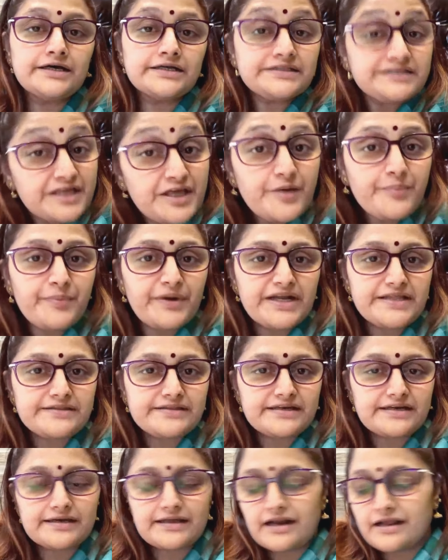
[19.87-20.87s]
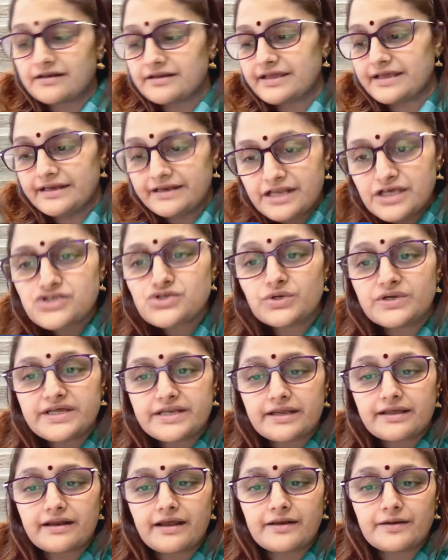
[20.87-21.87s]
தீர்ப்பளித்திருக்கிறார் என்ன
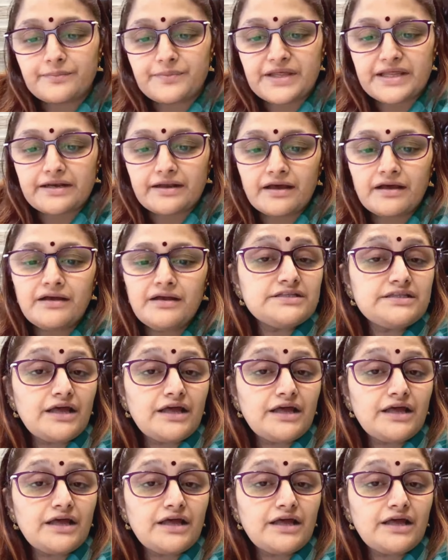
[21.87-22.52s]
சொல்லியிருக்கிறார் அப்படின்னா